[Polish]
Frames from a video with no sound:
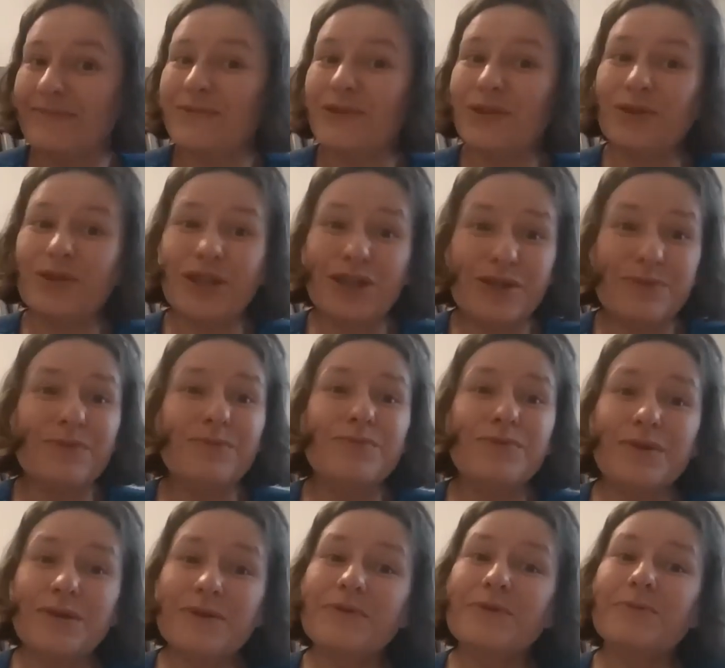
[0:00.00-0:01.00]
to też bym
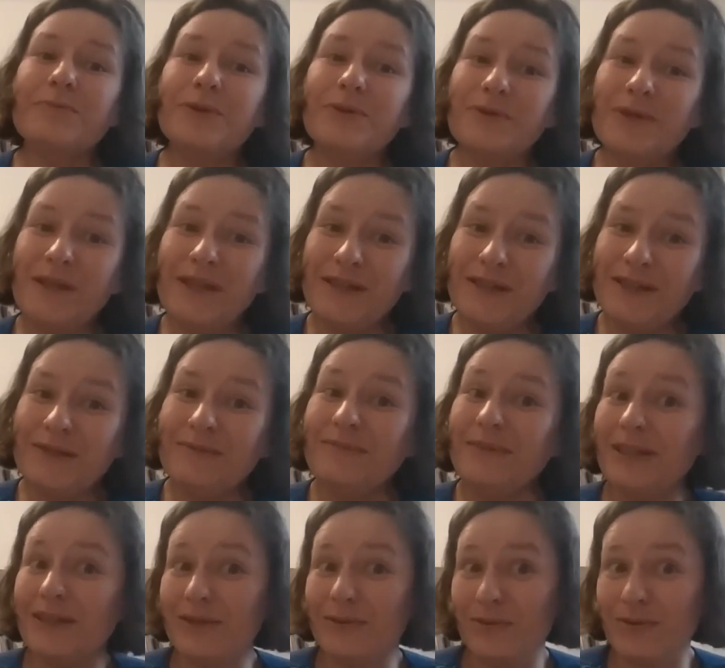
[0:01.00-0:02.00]
była w zupełnie innym
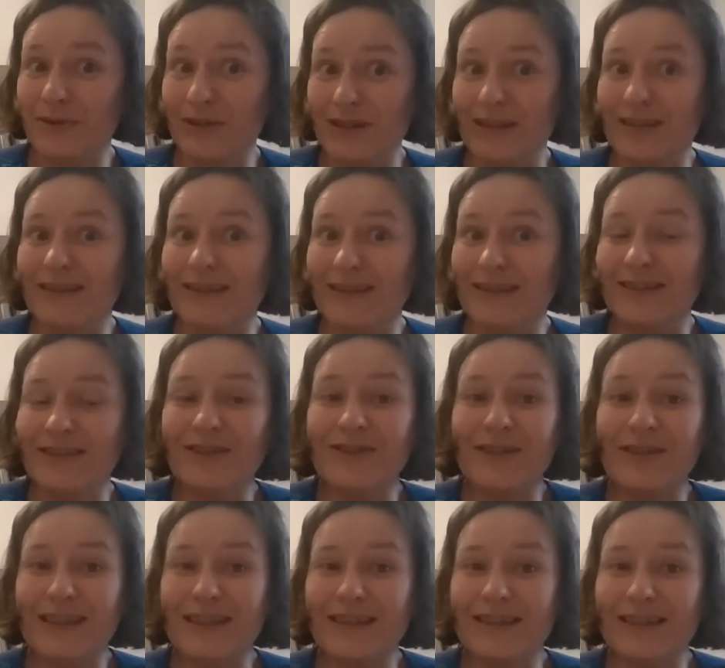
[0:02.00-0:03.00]
miejscu gdzie, e, niż
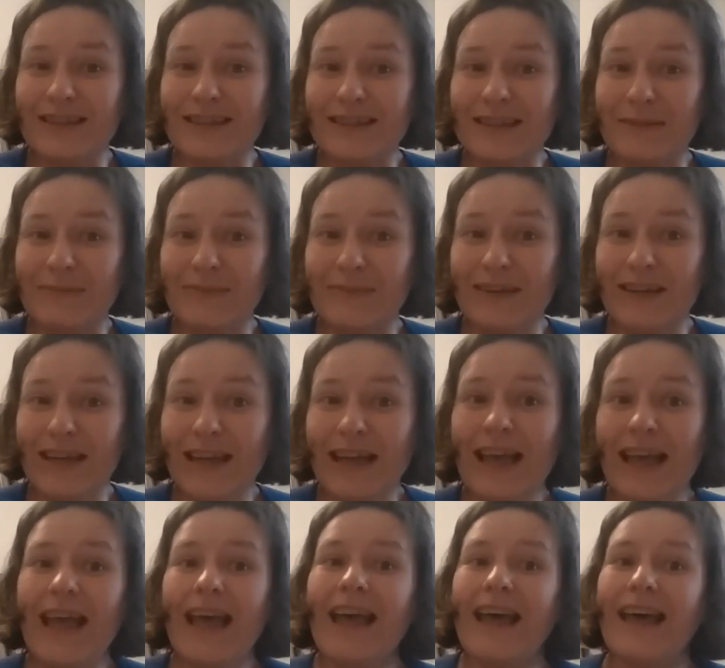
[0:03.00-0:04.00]
teraz jestem.
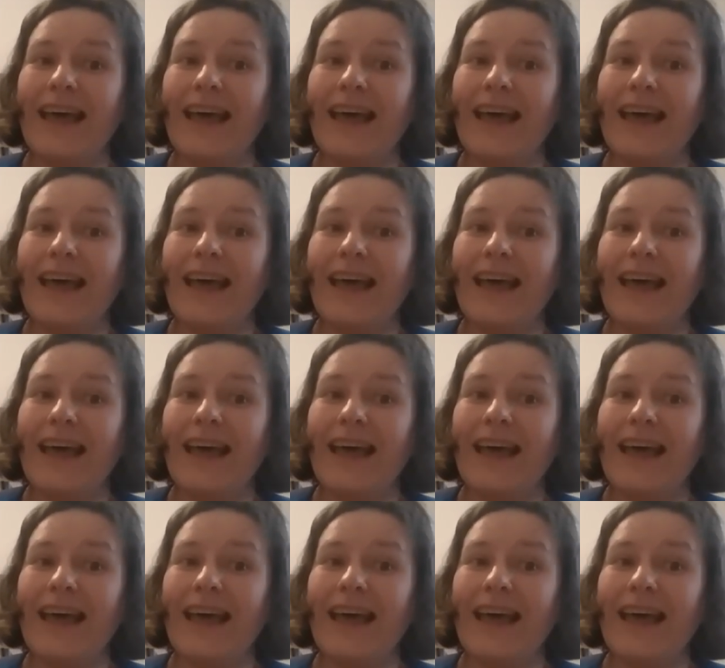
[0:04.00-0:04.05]
Tak.